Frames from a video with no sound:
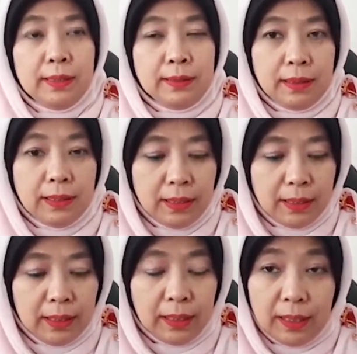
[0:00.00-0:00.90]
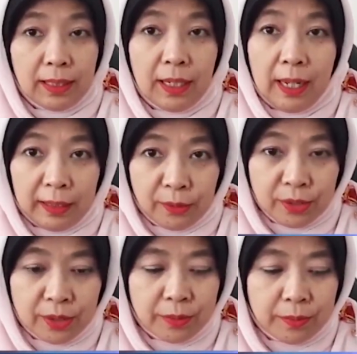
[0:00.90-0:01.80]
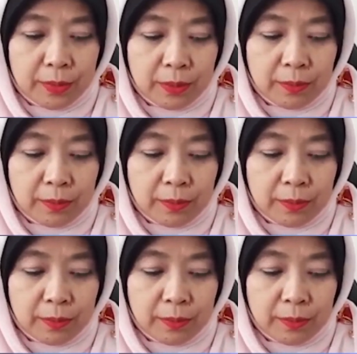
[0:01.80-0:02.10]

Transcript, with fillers: jadi ini yang harus eh,